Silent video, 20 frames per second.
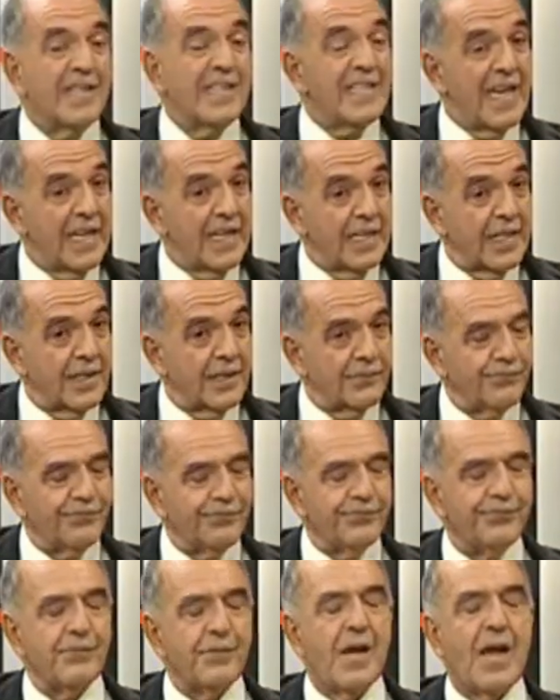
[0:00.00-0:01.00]
Ñaña.
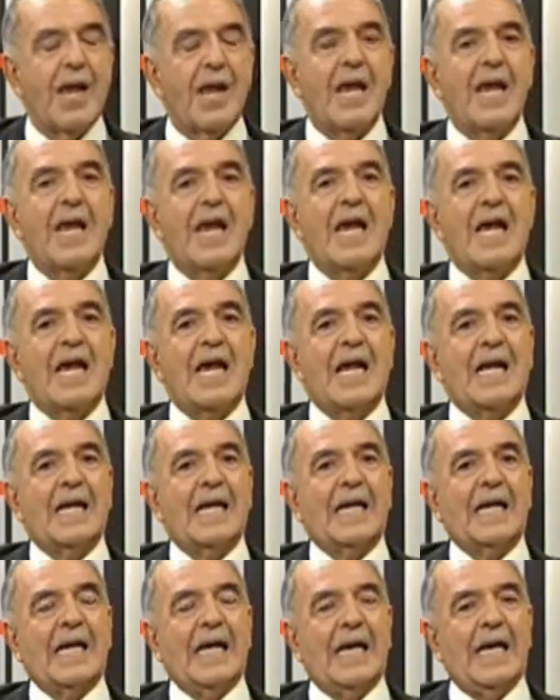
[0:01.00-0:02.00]
Sí.
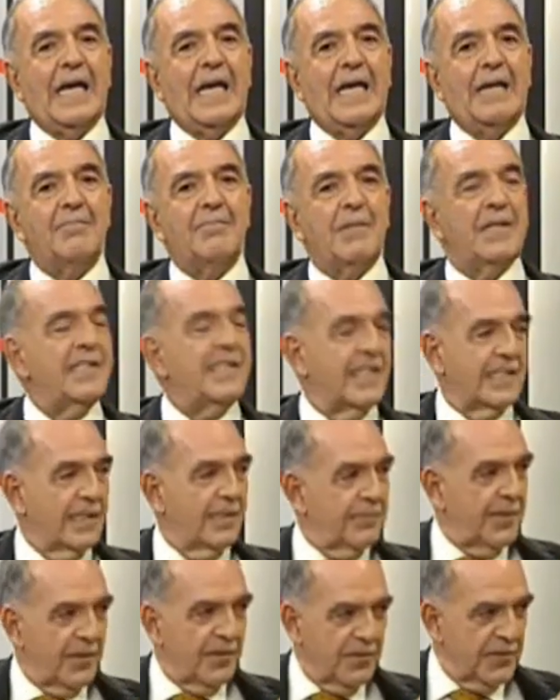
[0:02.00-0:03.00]
Que me
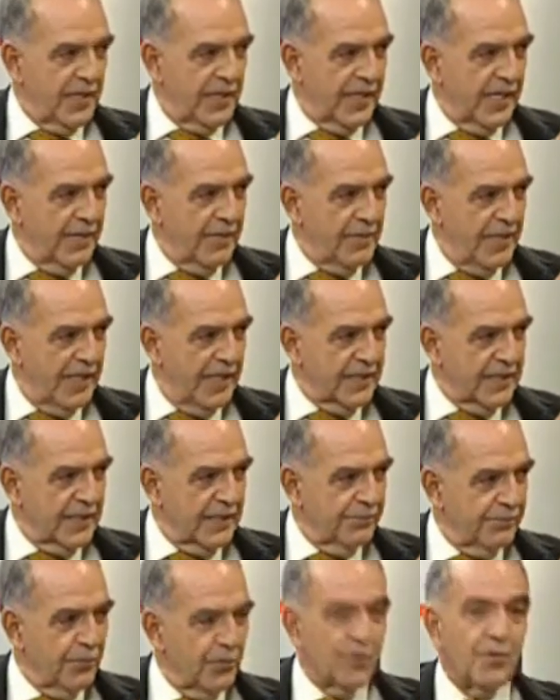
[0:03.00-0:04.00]
interceptaron cerca de mi
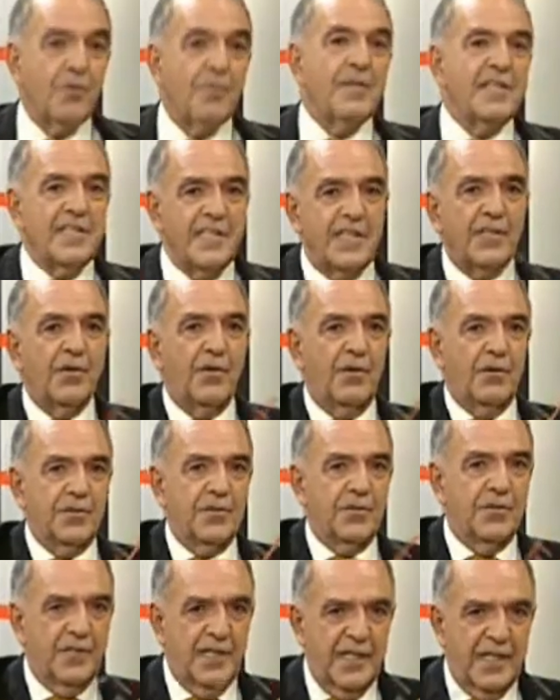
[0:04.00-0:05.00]
casa. Yo soy vecino de los
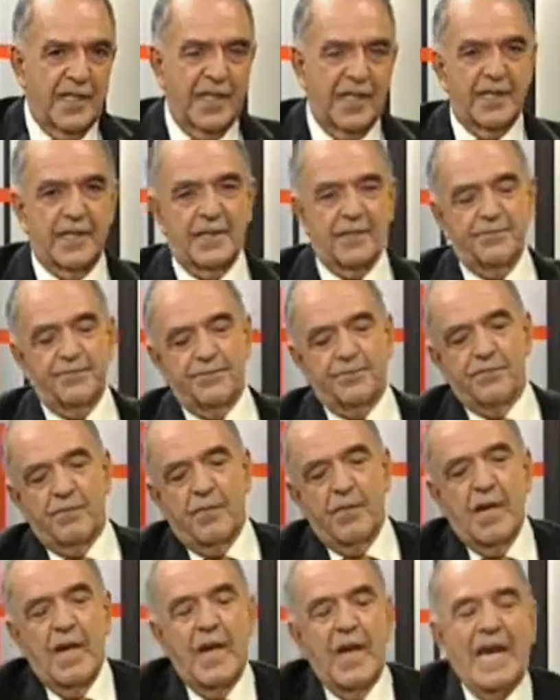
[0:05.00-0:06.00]
señores de Adra.
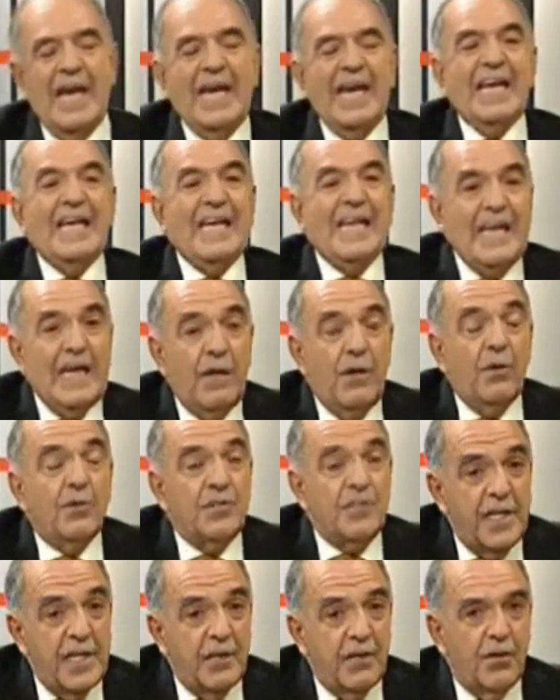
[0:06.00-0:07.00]
Y los
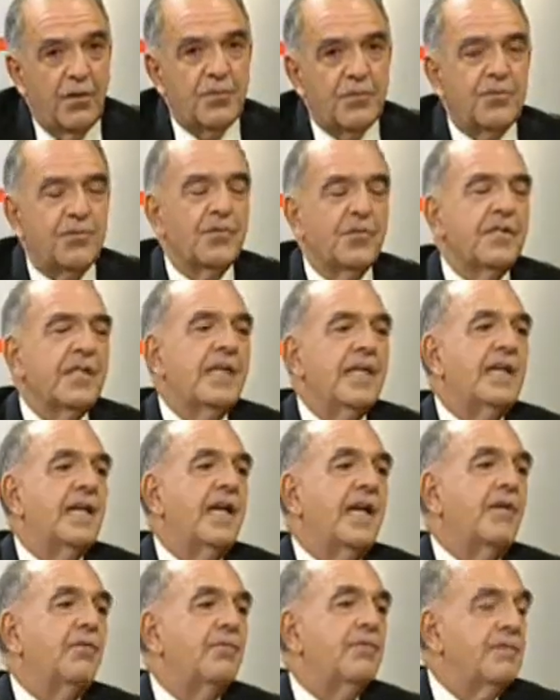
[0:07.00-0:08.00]
chicos de
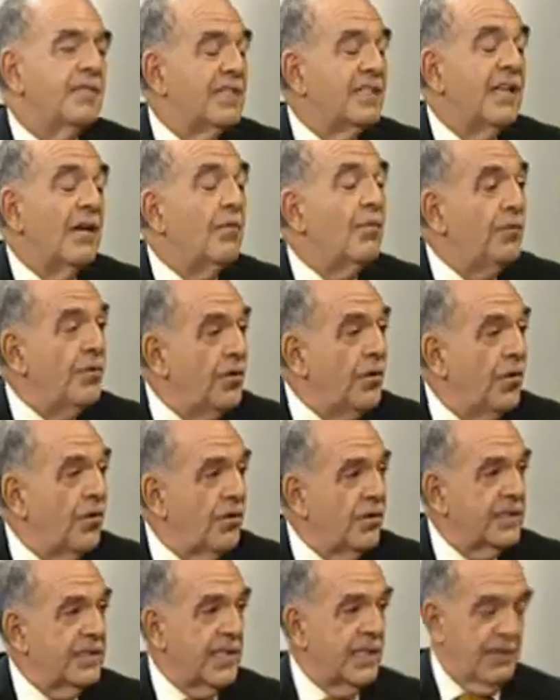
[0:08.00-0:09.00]
la Universidad
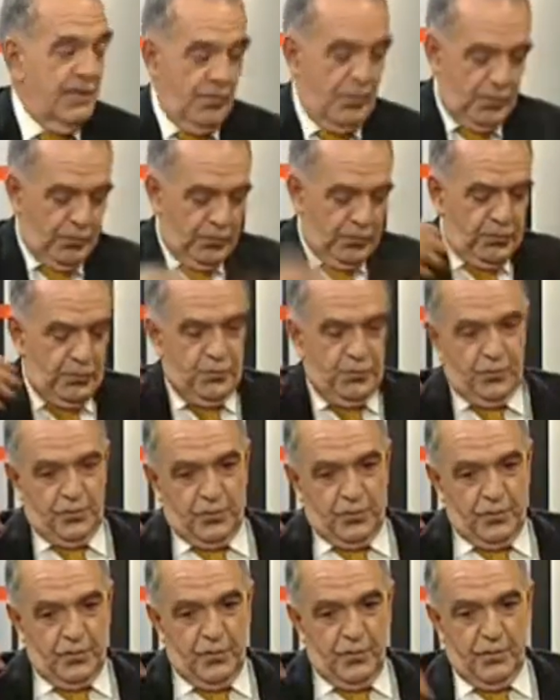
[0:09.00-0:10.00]
Unión estaban con sus
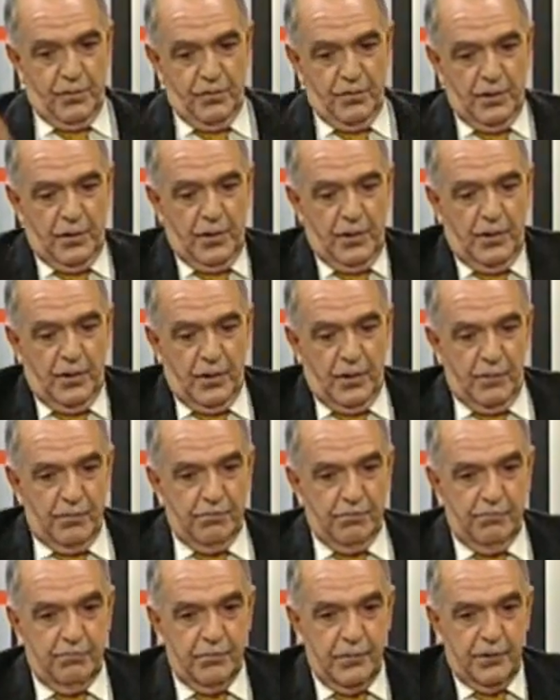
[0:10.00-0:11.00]
eh,
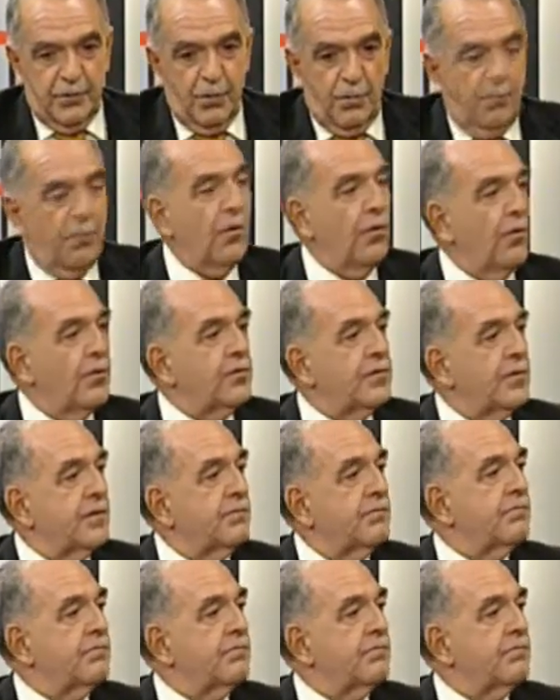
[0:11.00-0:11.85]
estos polos eh,